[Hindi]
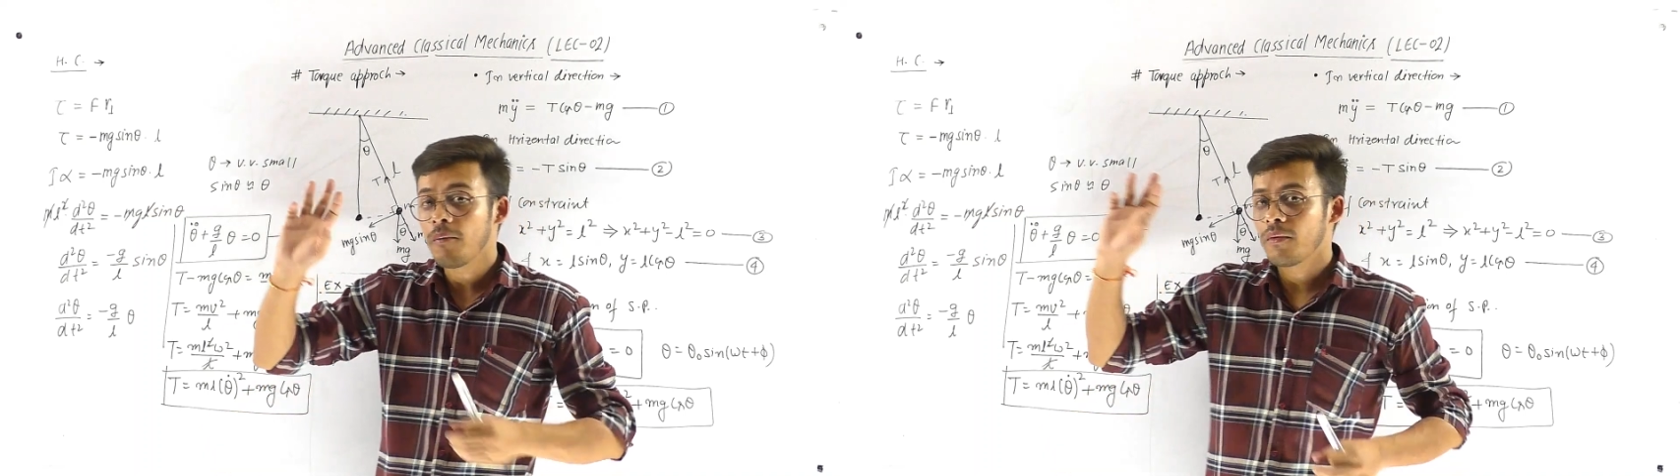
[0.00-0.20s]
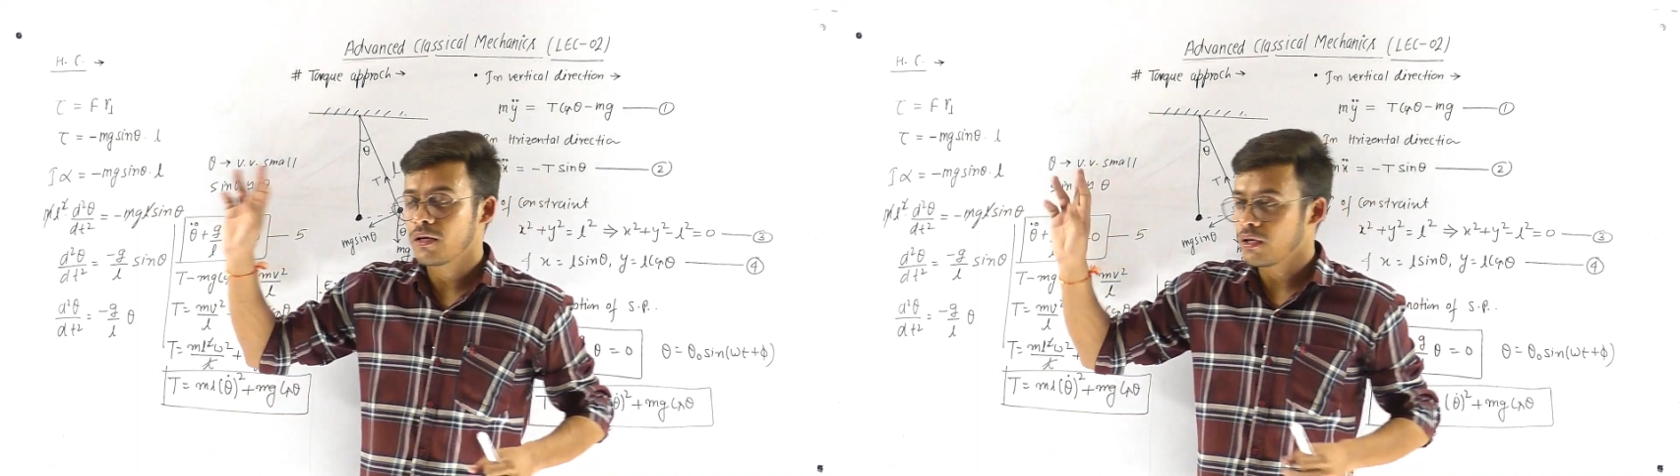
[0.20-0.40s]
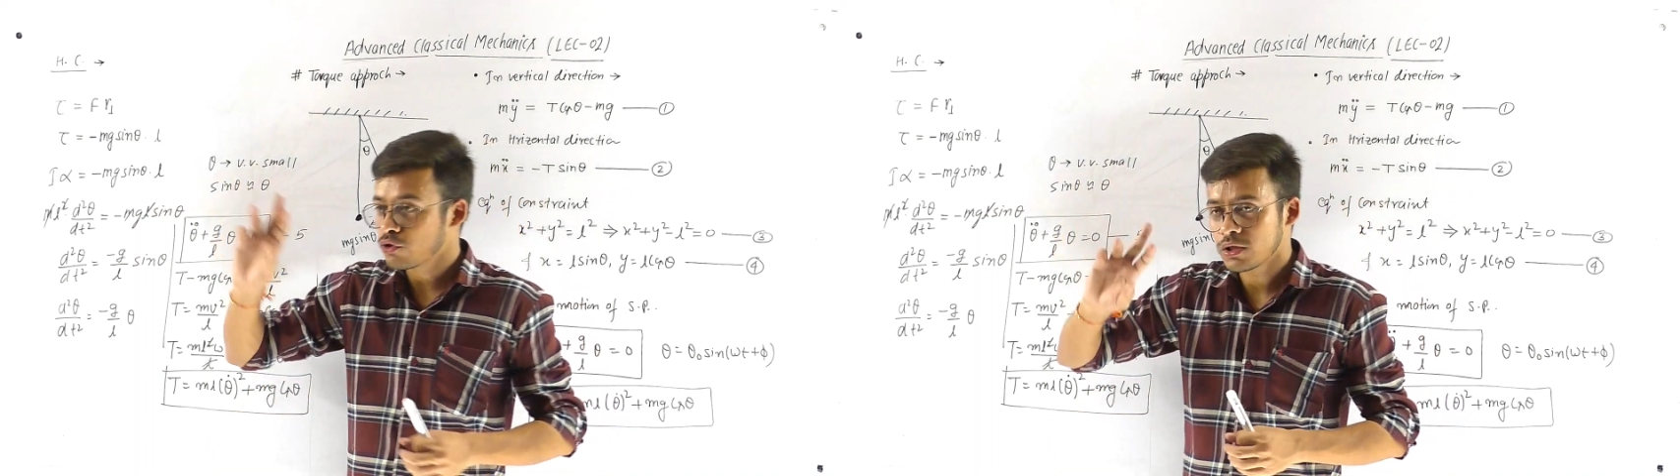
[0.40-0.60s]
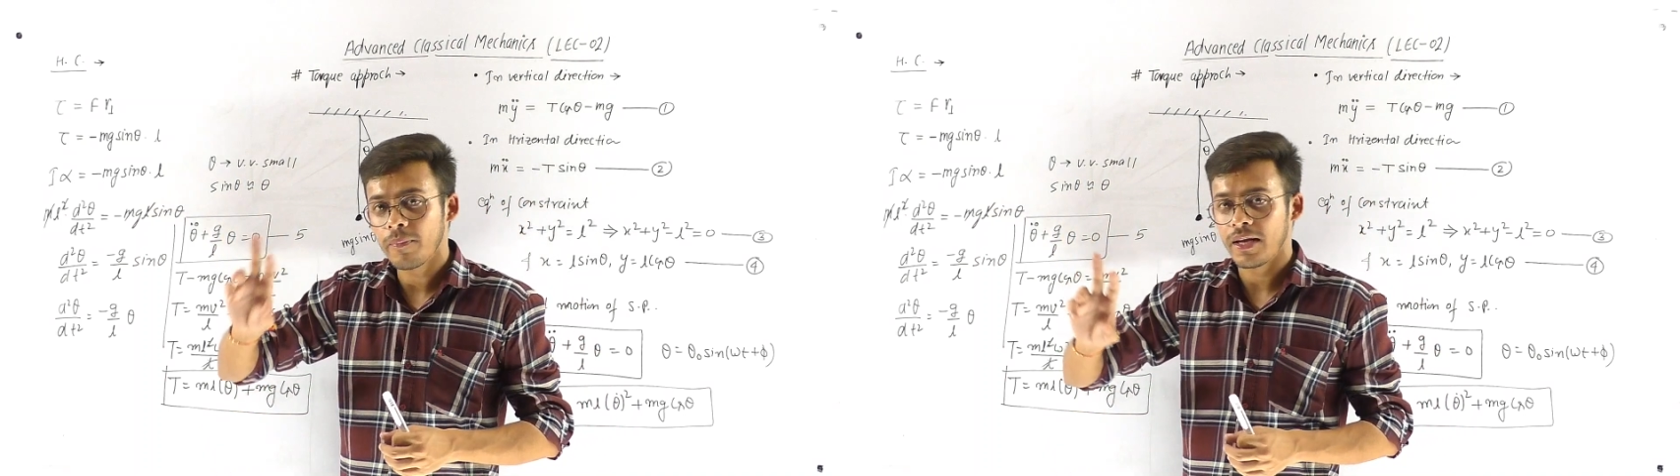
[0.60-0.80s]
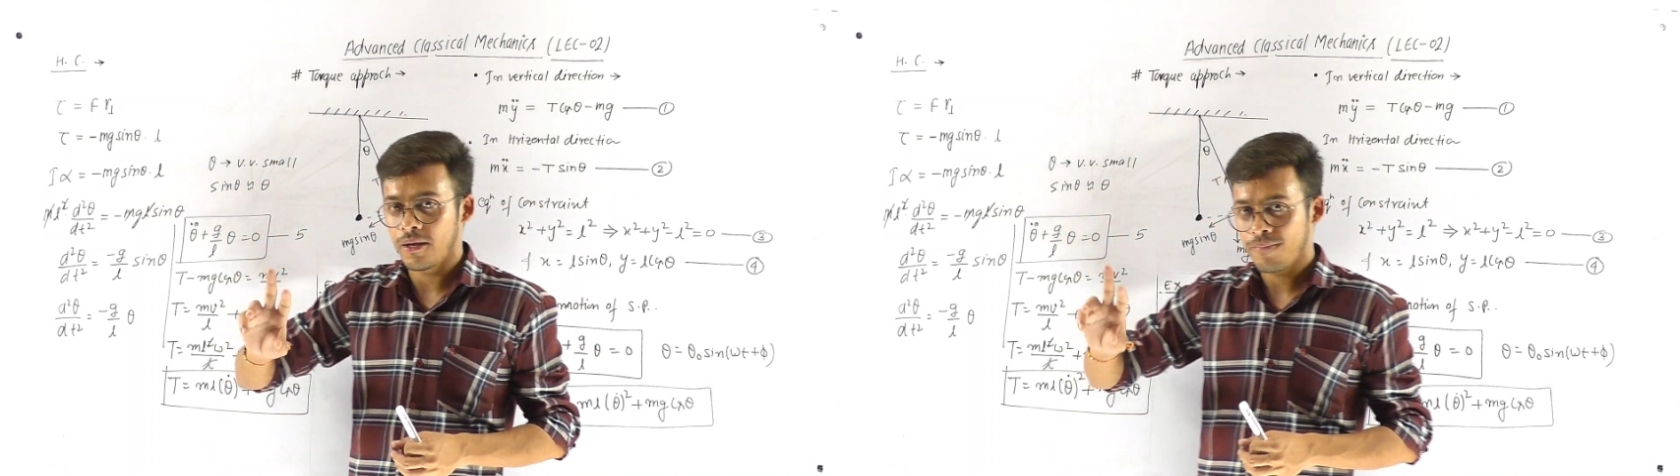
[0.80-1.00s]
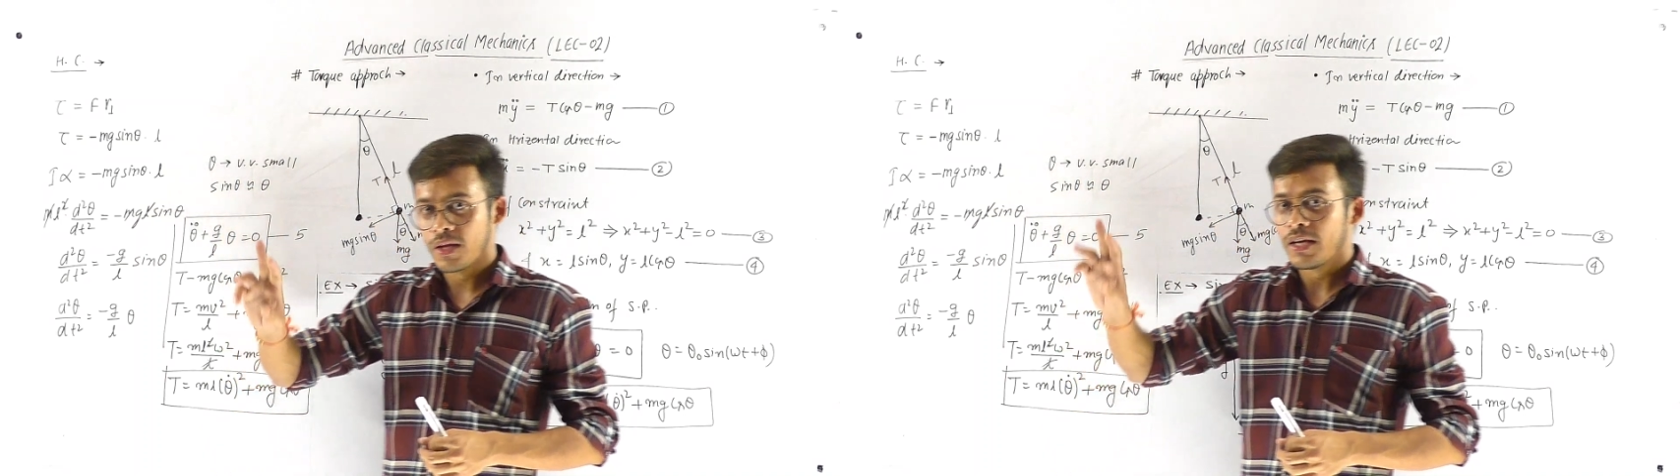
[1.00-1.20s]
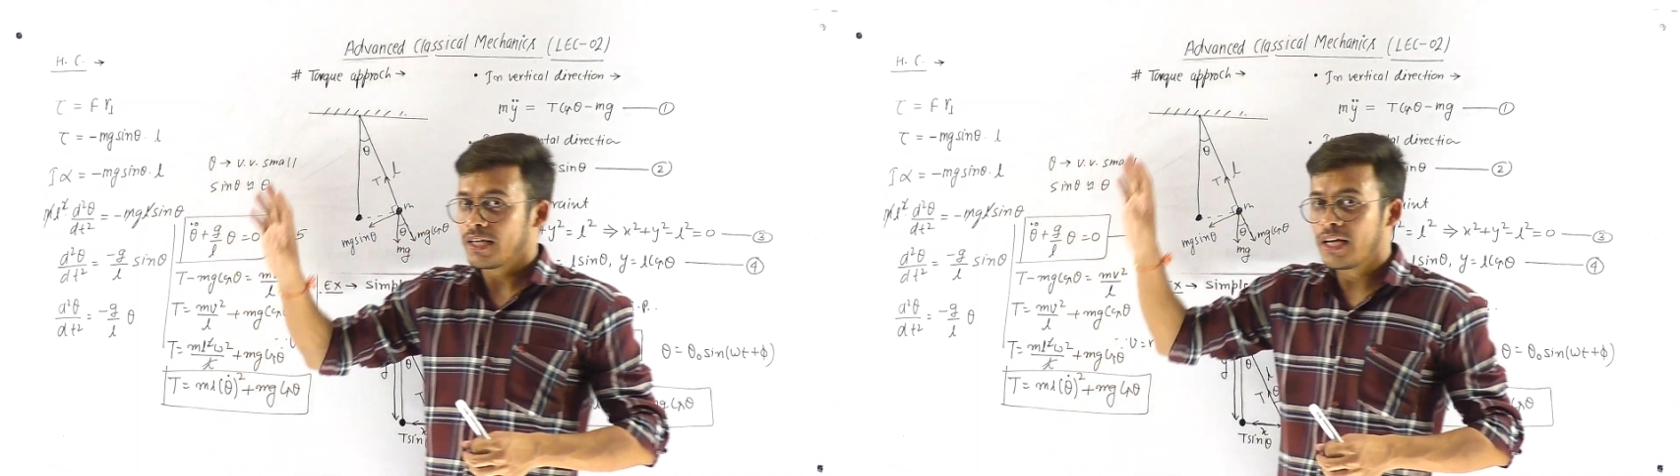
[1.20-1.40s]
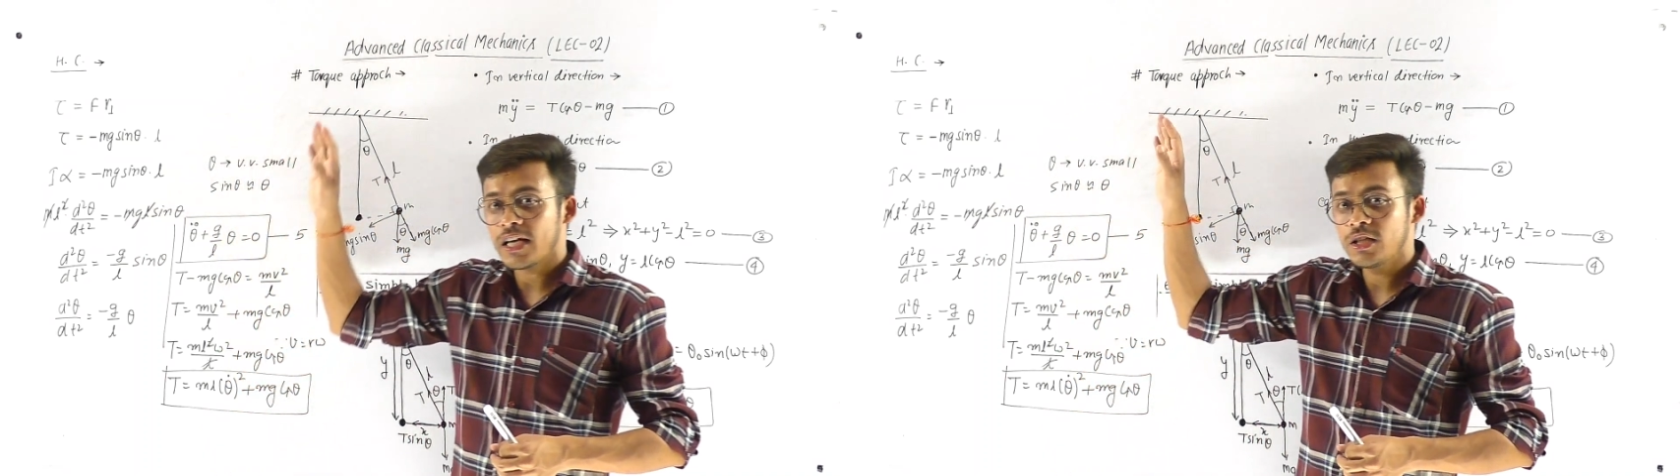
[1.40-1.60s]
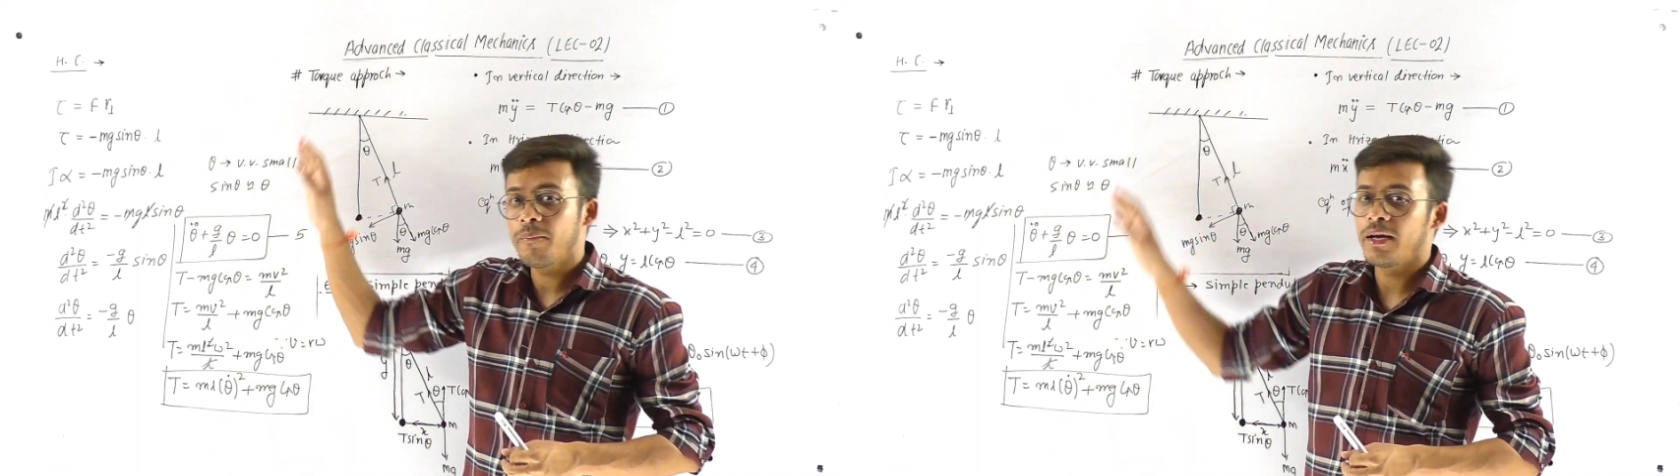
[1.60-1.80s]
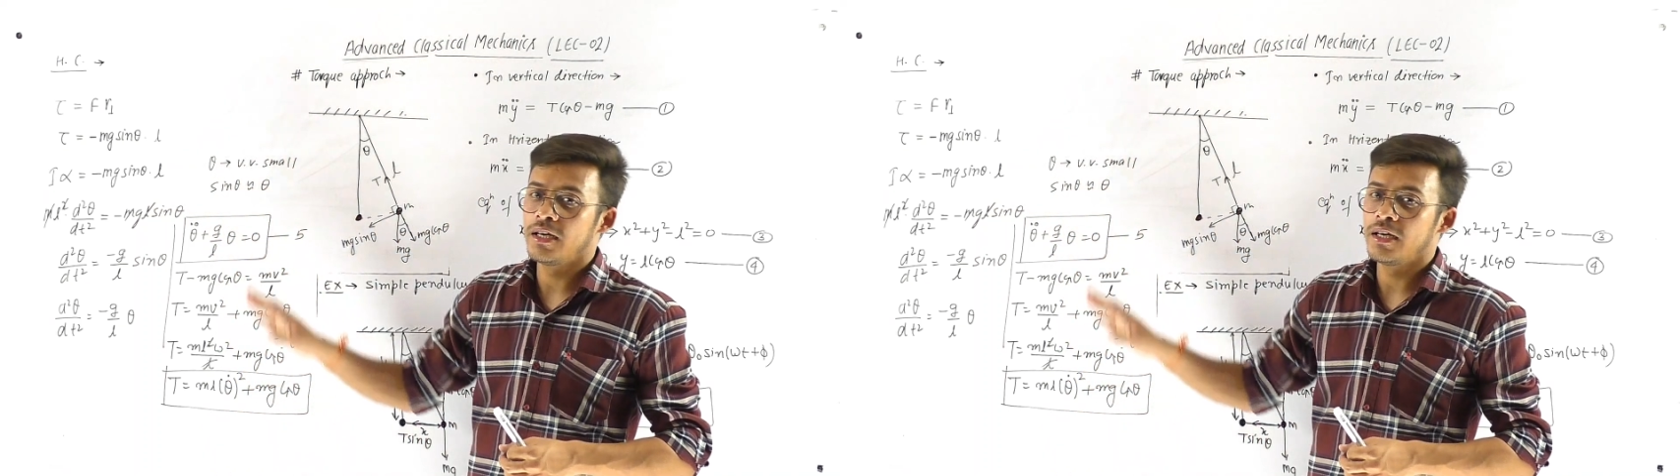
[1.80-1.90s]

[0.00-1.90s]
अब उससे पहले ये क्या थी